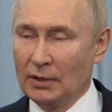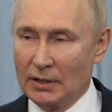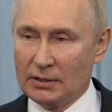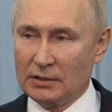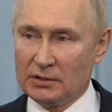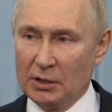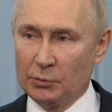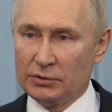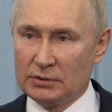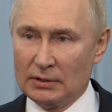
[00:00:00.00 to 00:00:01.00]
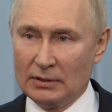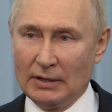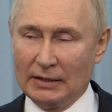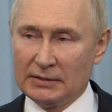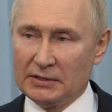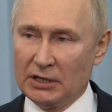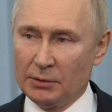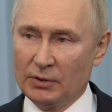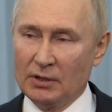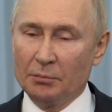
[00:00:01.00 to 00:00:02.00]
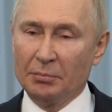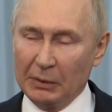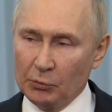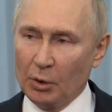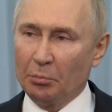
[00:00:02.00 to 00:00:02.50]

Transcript: а, а займутся оказанием прямой